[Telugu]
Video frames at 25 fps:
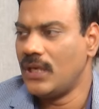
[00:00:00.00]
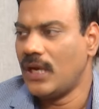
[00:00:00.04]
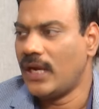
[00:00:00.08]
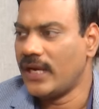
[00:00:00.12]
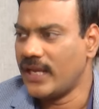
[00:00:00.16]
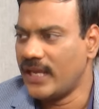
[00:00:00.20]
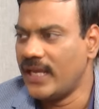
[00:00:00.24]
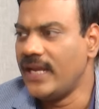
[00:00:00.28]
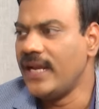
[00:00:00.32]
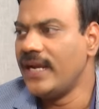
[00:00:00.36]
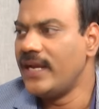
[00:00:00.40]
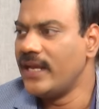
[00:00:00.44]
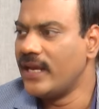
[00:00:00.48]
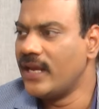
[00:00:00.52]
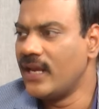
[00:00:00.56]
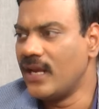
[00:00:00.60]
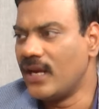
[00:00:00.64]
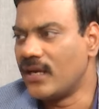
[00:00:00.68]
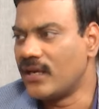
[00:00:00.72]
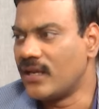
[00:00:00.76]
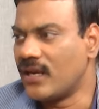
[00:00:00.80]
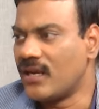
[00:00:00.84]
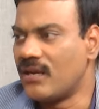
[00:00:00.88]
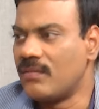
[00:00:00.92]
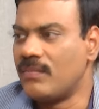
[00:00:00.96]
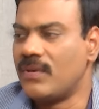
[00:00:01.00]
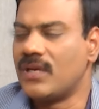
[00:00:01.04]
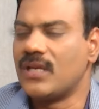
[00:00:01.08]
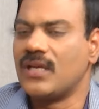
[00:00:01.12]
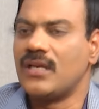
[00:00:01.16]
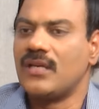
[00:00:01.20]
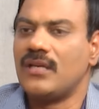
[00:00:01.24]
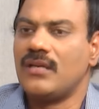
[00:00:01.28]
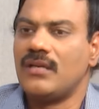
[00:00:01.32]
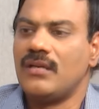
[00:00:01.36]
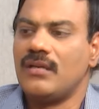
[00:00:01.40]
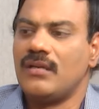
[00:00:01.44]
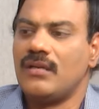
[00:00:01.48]
అంటే ఎనీ డిగ్రీ అంటారు అనమాట
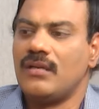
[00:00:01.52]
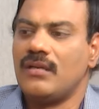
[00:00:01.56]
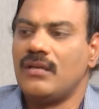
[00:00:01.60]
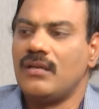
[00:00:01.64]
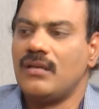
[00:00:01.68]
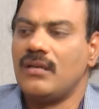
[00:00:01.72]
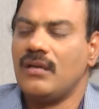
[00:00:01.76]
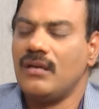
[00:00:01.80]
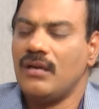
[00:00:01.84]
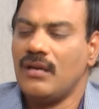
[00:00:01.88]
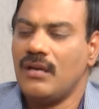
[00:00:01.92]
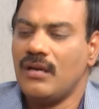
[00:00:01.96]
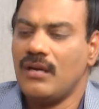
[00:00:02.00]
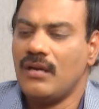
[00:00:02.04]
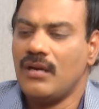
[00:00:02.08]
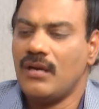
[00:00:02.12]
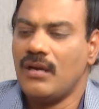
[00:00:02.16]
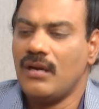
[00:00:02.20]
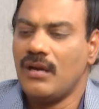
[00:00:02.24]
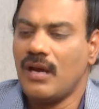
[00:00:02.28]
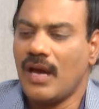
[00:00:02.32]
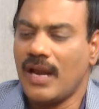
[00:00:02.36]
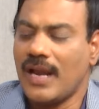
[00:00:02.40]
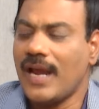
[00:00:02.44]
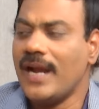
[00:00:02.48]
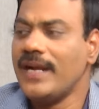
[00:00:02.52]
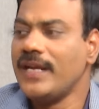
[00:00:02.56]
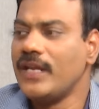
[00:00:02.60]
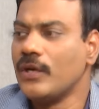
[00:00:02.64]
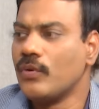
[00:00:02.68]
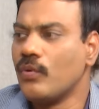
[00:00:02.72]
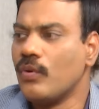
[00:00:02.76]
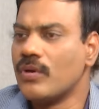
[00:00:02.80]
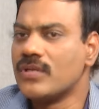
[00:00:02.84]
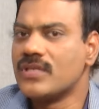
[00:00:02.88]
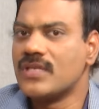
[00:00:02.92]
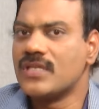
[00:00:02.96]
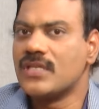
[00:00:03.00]
అలాంటి
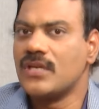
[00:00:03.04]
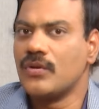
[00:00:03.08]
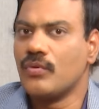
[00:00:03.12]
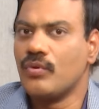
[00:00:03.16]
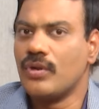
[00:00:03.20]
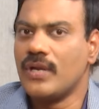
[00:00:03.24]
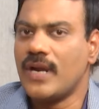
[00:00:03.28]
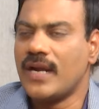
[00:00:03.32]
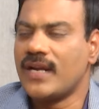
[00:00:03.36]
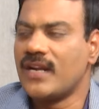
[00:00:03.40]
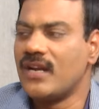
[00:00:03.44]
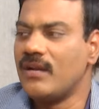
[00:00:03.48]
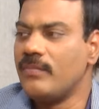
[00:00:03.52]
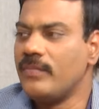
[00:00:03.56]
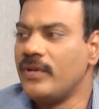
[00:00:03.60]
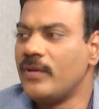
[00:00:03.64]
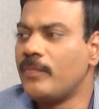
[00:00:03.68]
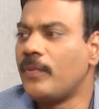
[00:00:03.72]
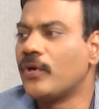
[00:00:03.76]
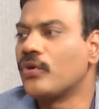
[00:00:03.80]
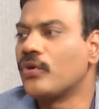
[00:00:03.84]
కోర్సెస్ని కొన్నిటిని మీరు